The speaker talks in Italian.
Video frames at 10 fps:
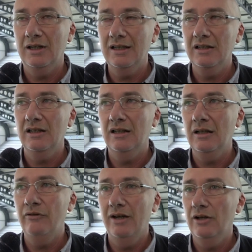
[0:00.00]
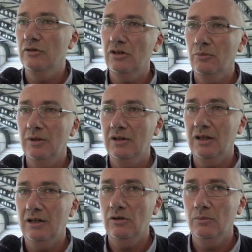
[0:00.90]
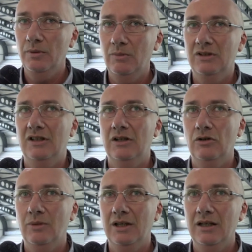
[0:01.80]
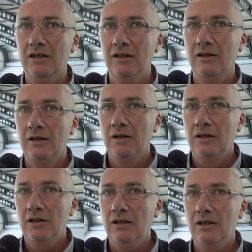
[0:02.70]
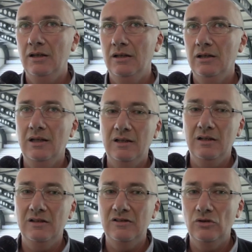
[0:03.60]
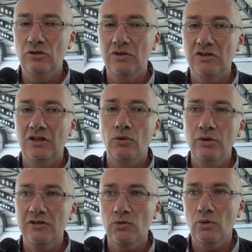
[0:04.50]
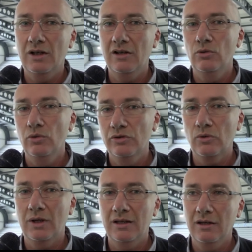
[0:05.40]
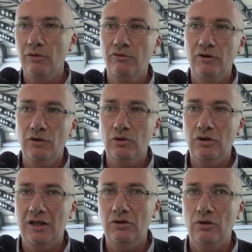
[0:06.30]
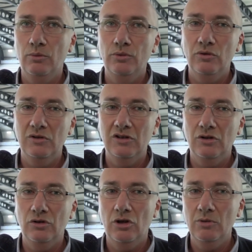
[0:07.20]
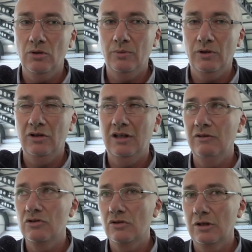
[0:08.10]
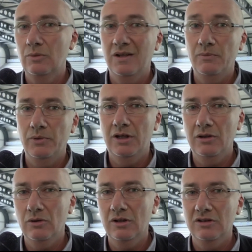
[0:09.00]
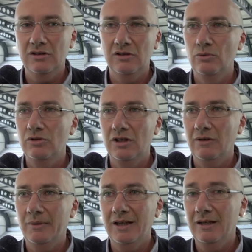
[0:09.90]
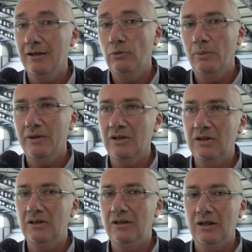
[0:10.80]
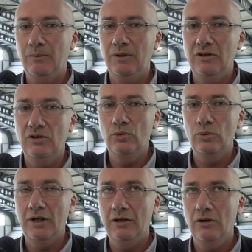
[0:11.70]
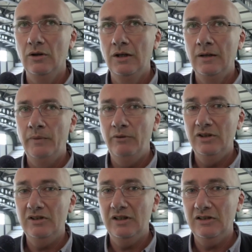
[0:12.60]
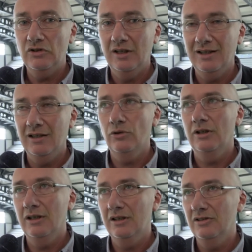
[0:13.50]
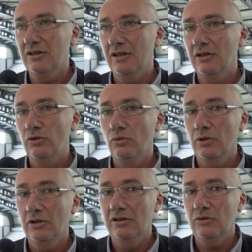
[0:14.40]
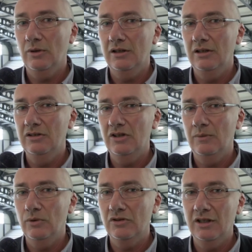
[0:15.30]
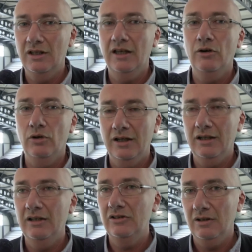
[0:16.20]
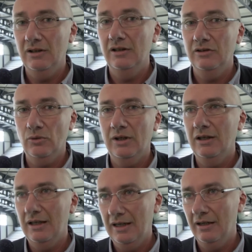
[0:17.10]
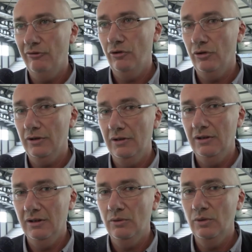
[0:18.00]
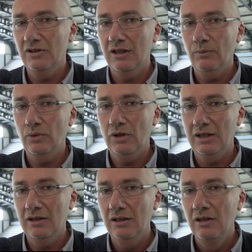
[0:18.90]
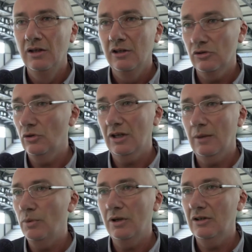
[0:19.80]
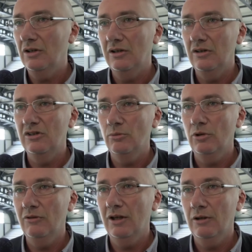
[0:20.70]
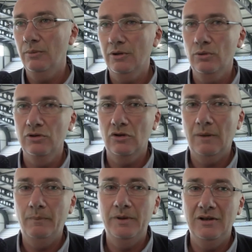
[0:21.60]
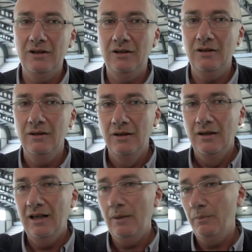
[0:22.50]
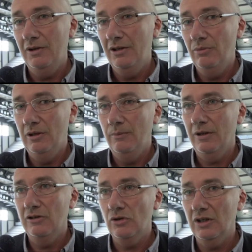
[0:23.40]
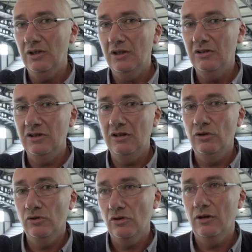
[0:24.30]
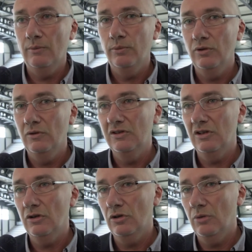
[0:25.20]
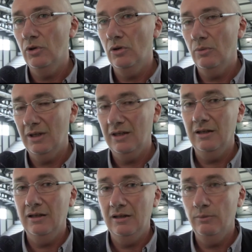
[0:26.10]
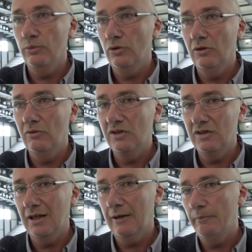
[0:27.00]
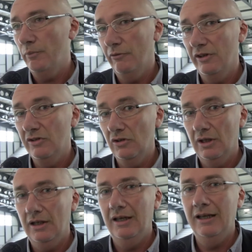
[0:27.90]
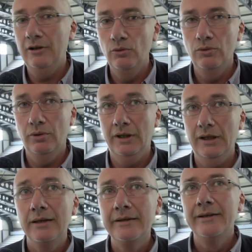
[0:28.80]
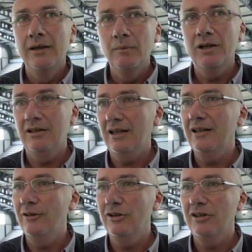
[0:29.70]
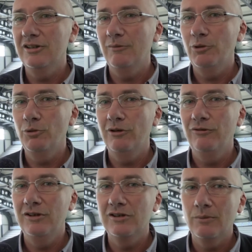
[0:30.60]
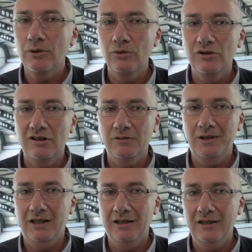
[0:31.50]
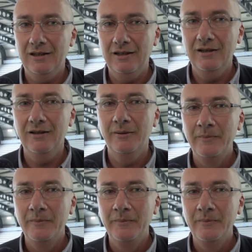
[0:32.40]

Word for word: anche il livello sta aumentando. Prima c'erano magari in tante nazioni dove c'era una squadra, due squadre che offrivano tanto dal punto di vista economico, però andavi a giocare un campionato che si riduceva magari a due partite, tre partite in un anno. Invece adesso anche con la crescita del numero delle squadre di Champions League e con la crescita delle squadre anche forti in questi campionati, sono campionati di altissimo livello, per cui sono appetiti e appetibili per le giocatrici non solo dal punto di vista economico ma anche dal punto di vista professionale. E dunque per l'Italia diventa sempre più difficile, per cui c'è da sperare che,